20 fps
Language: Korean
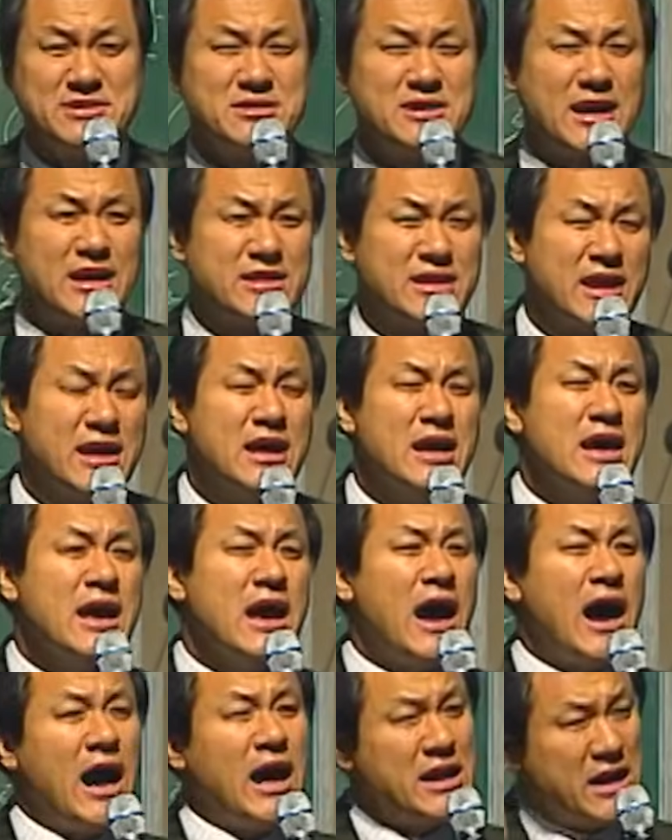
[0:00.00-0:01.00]
것 같아.
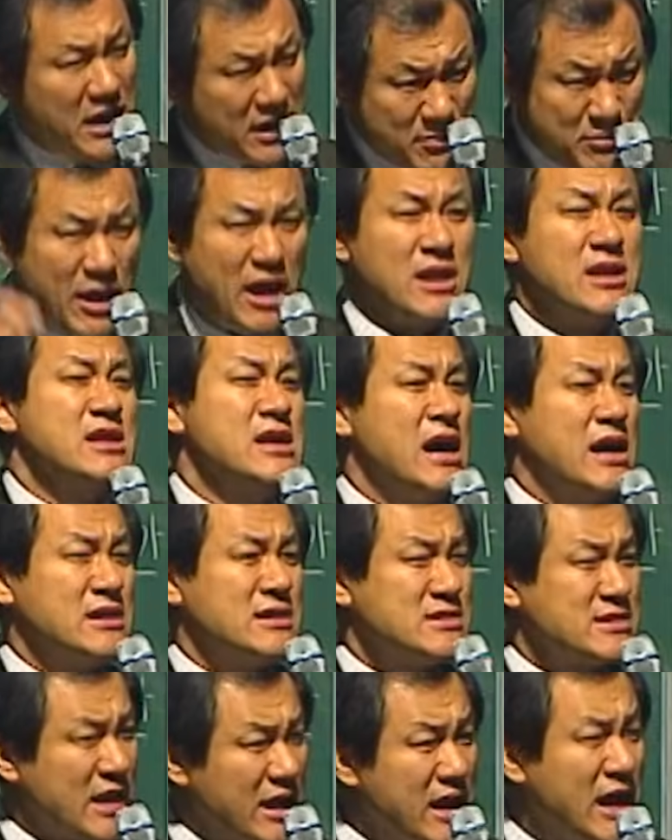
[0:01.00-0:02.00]
하나님이 엘리야를
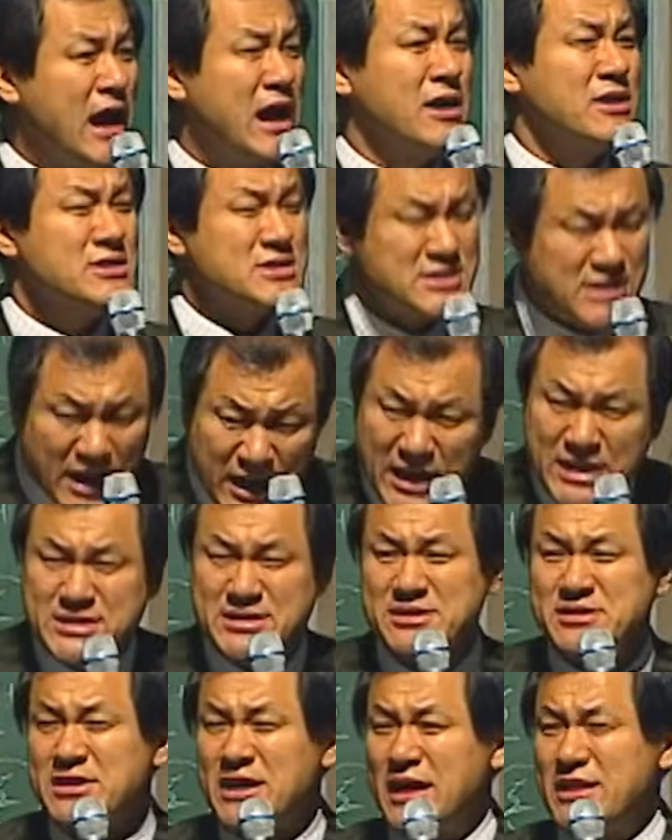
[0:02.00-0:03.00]
사랑한 건
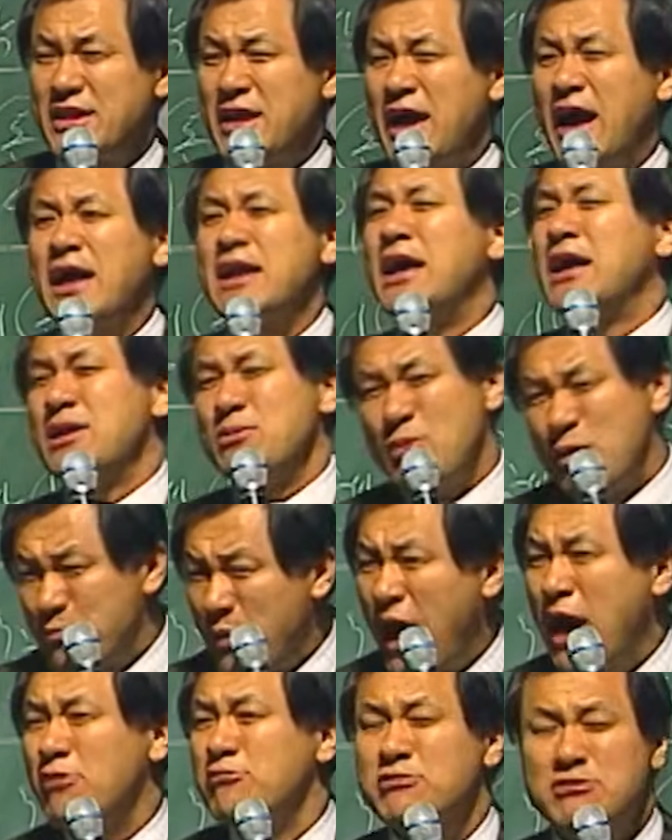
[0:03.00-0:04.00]
잘하신 것 같아. 하나님이
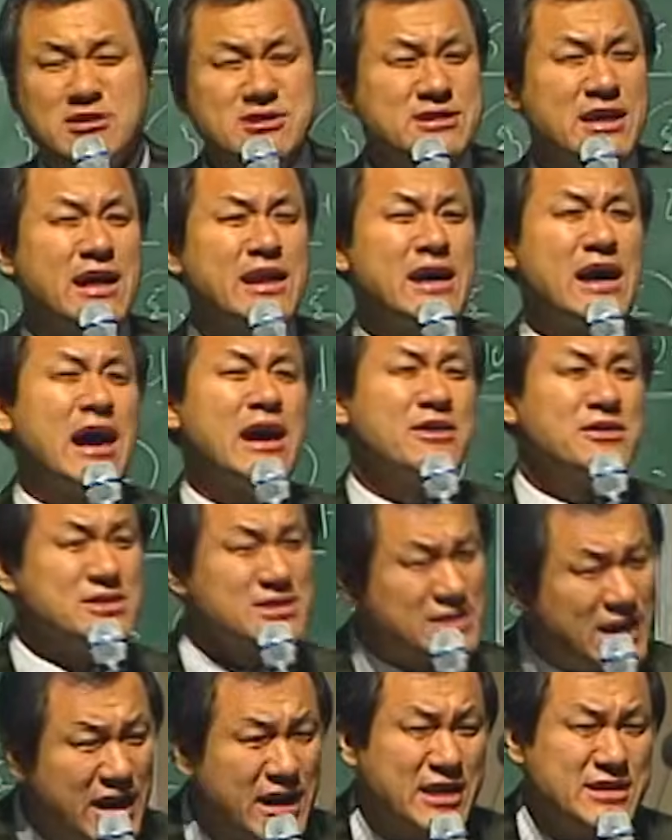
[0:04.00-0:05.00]
바울을 사랑한 건
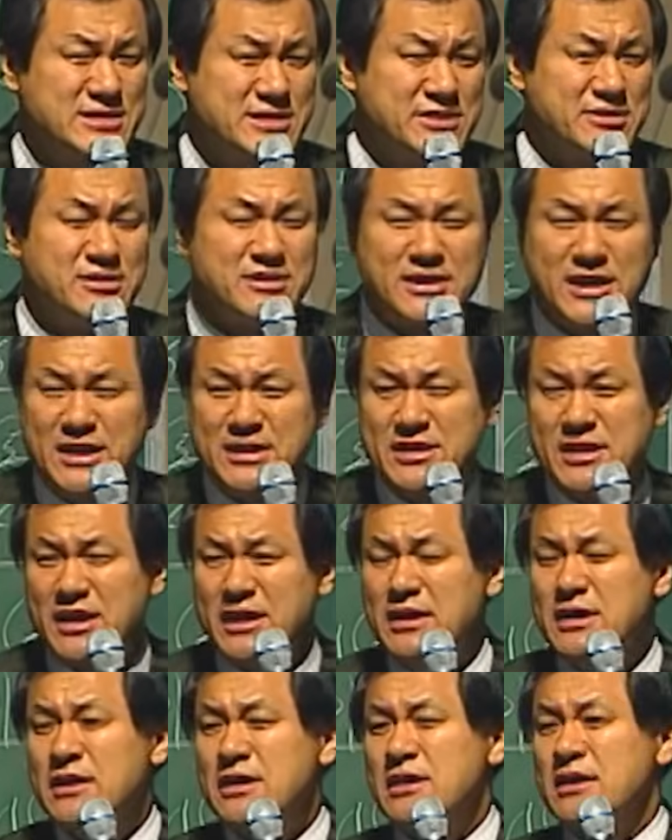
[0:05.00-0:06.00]
잘하신 것 같아.
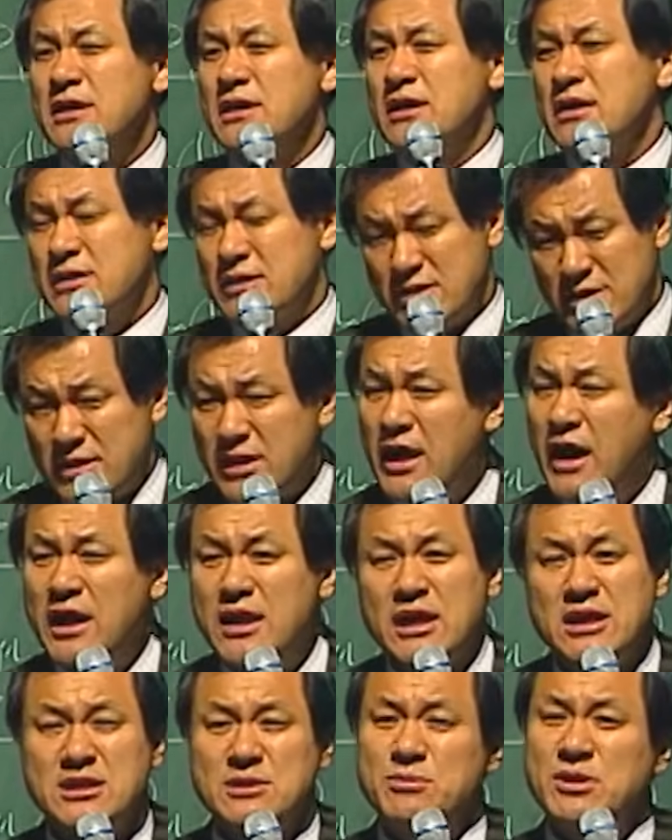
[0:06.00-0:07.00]
그런데
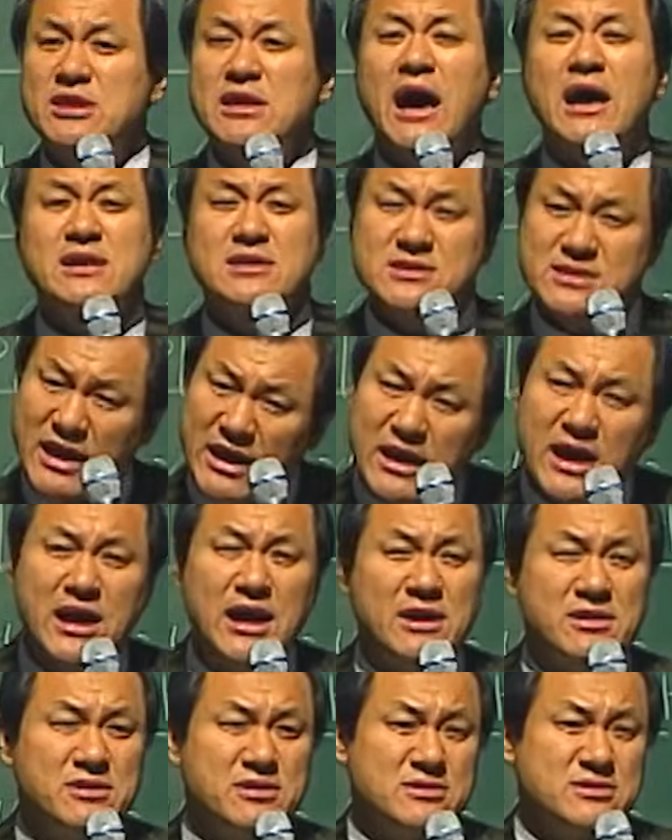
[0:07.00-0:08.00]
하나님이 나를
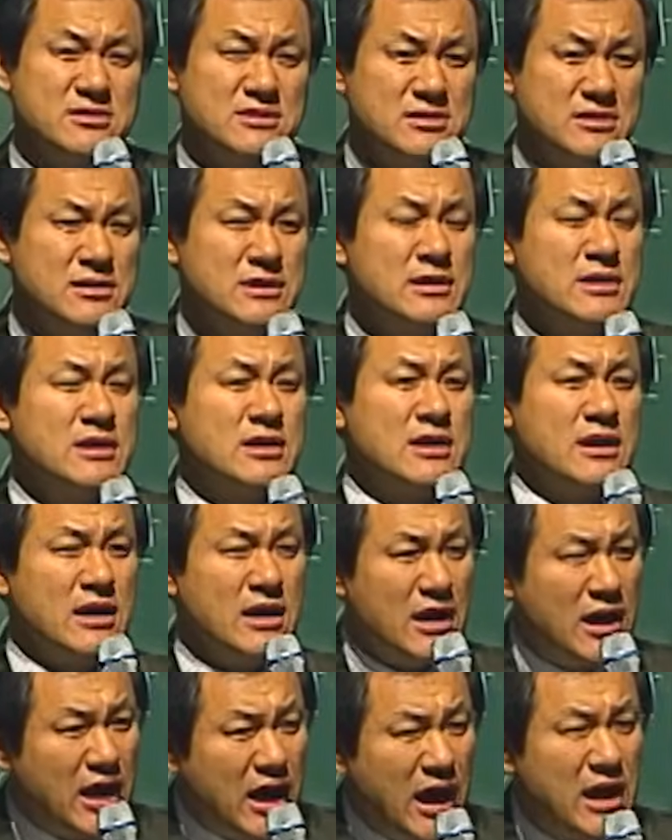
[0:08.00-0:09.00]
사랑한 것은
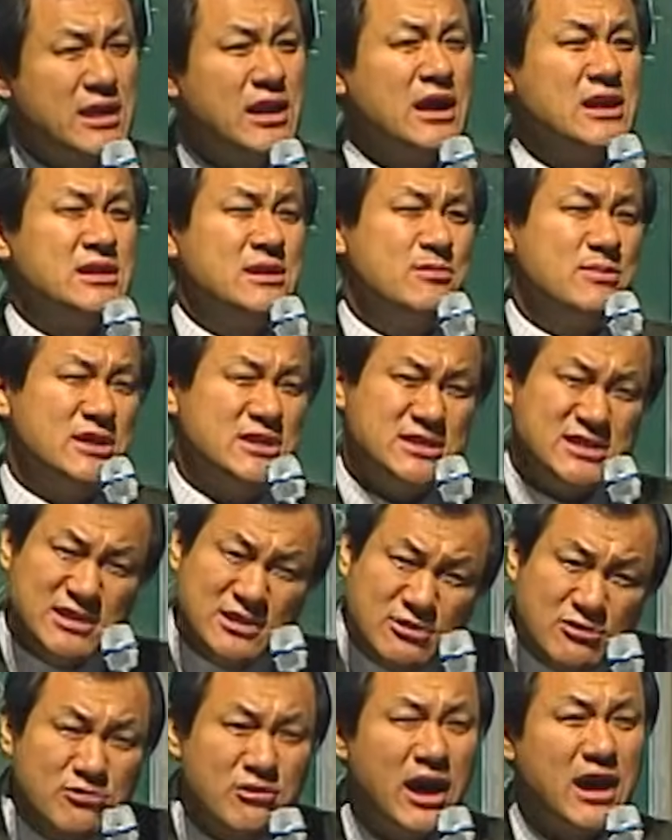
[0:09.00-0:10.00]
하나님이
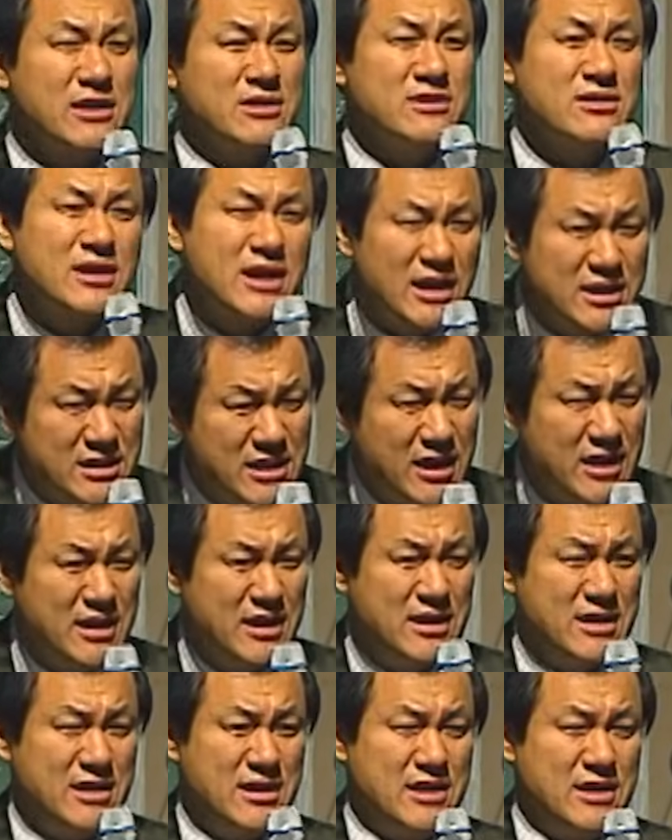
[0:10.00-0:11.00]
실수한 것 같아.
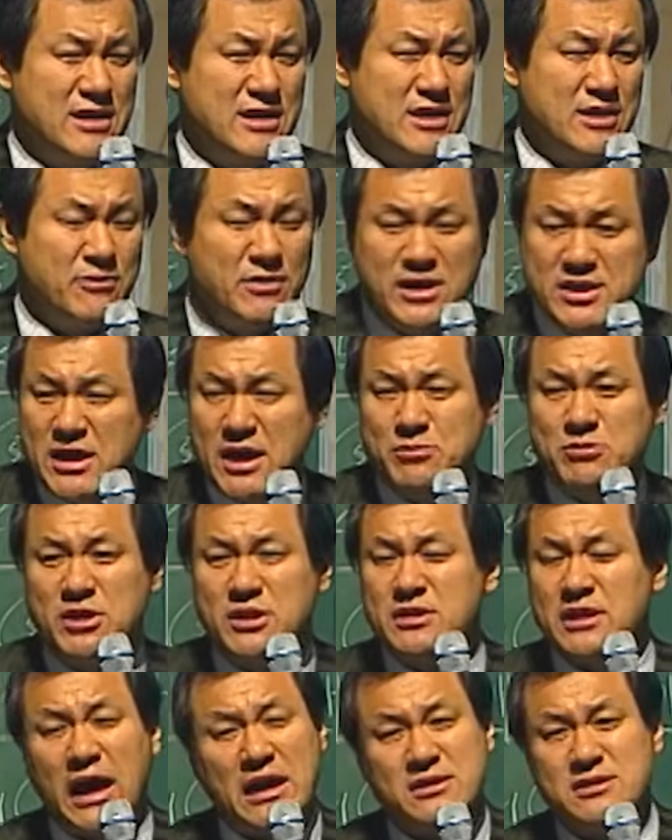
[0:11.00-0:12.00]
왜냐하면
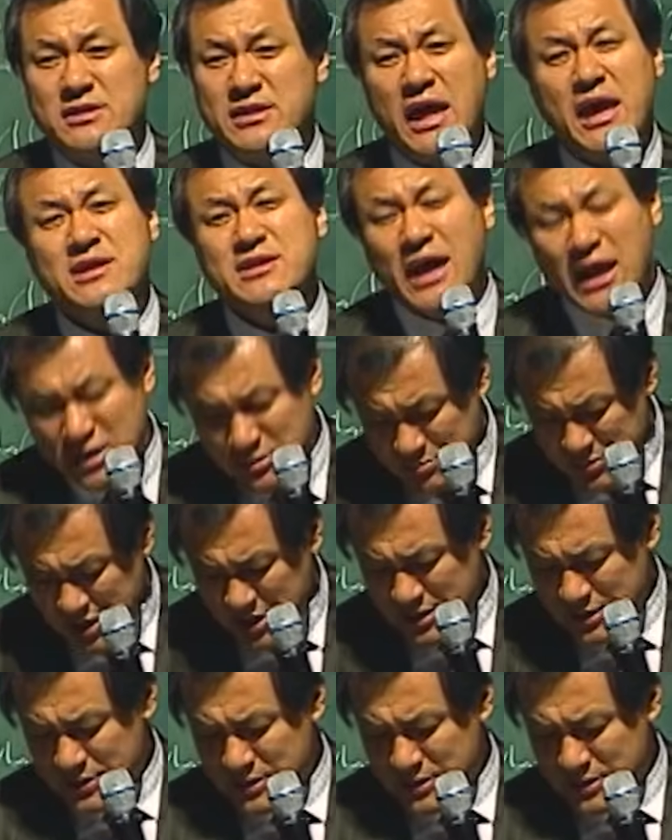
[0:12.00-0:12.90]
나는 내 삶이